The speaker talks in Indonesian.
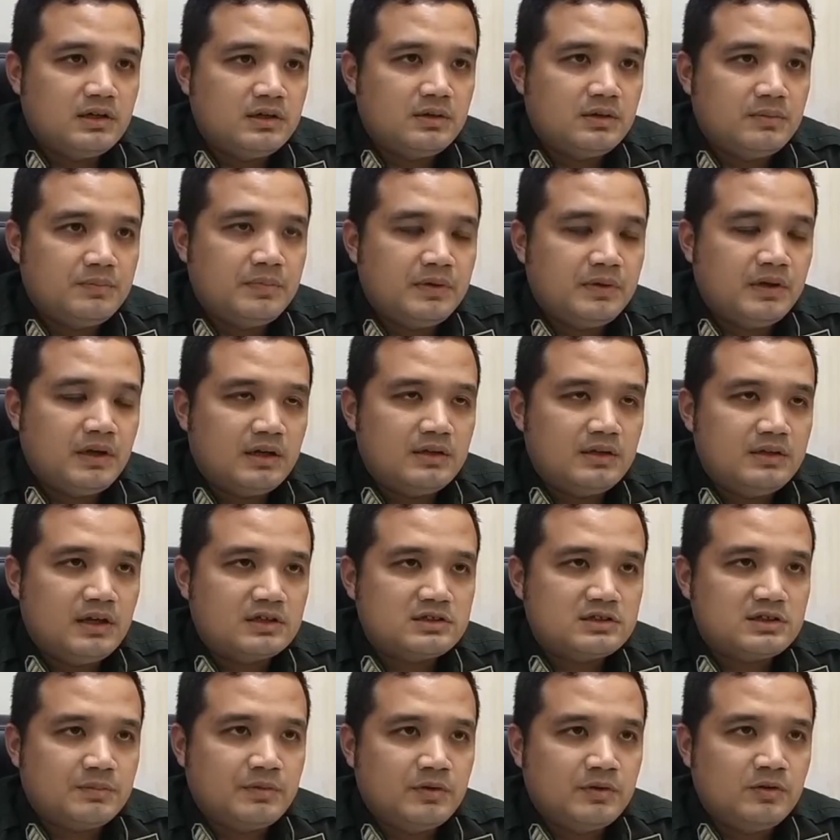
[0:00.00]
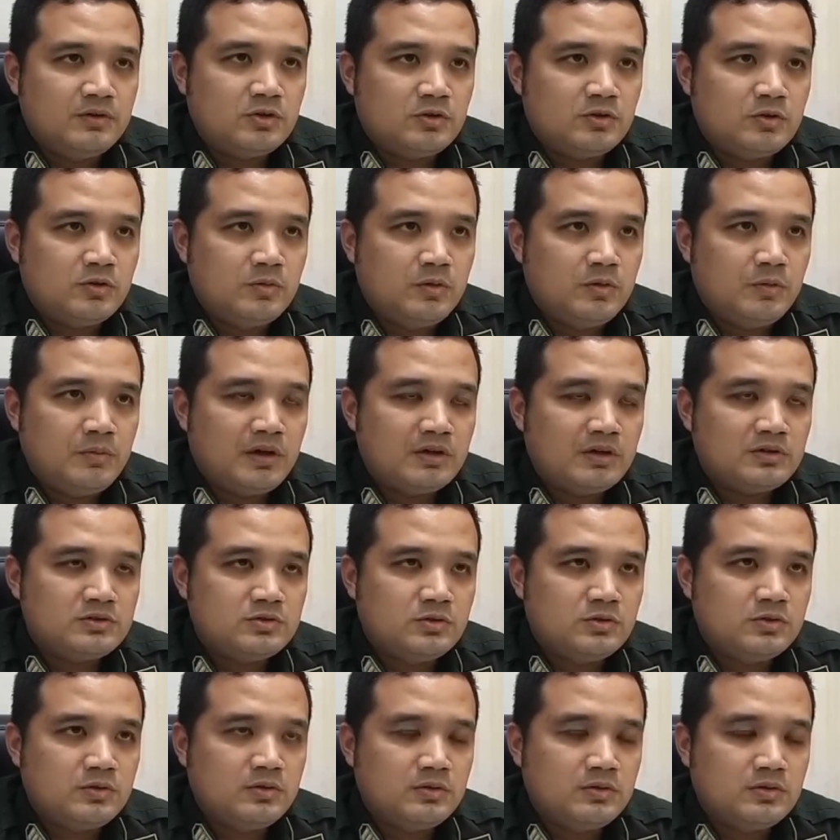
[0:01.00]
pihak jaksa penuntut umum
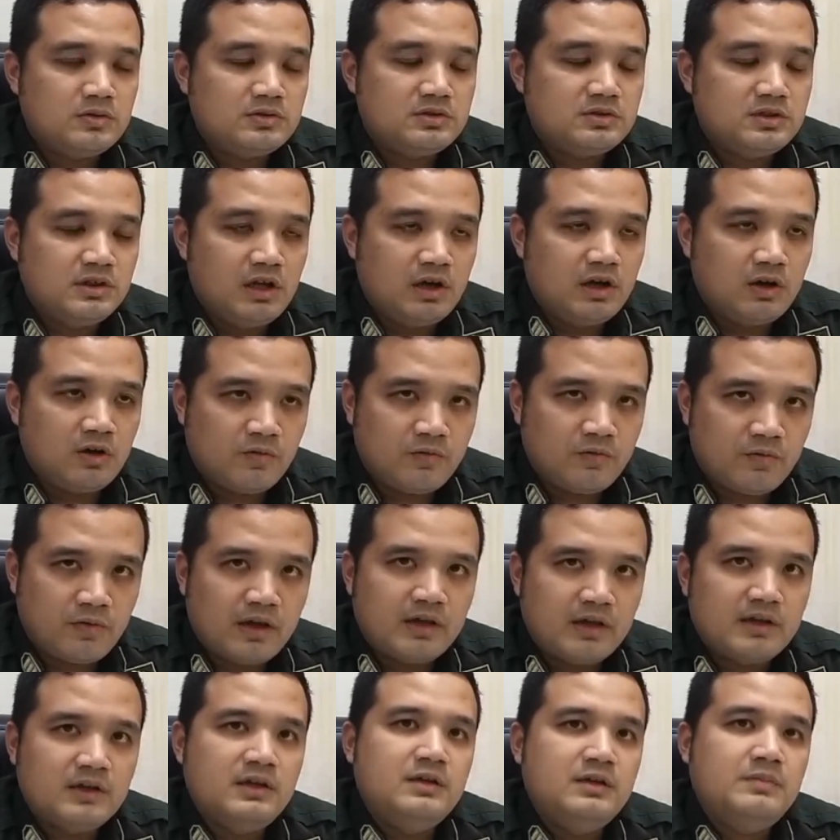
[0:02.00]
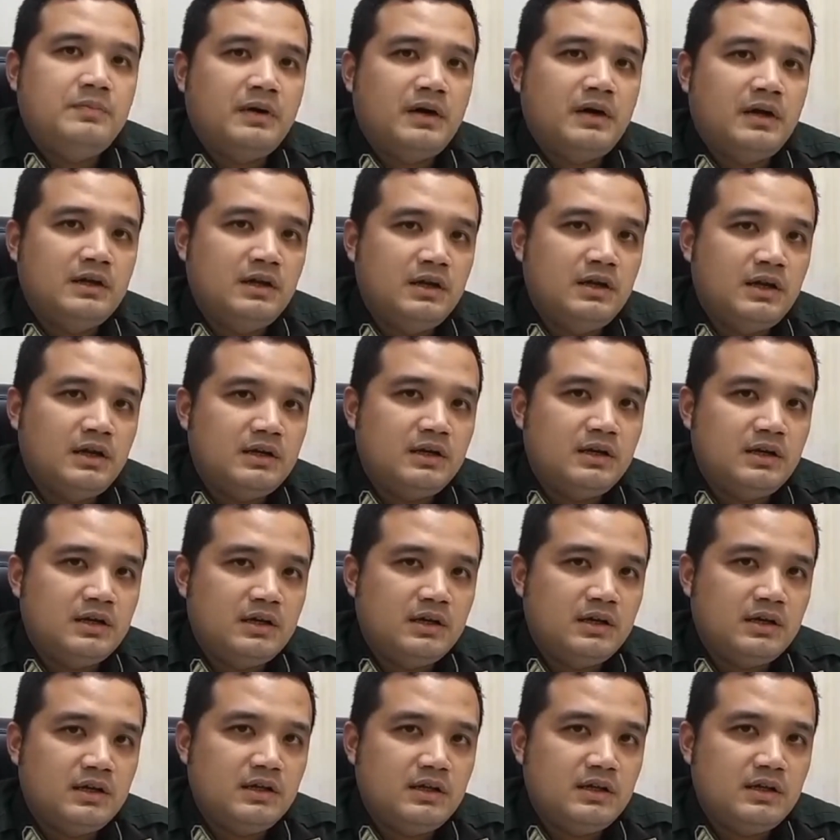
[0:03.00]
langsung sidang offline di Pengadilan Negeri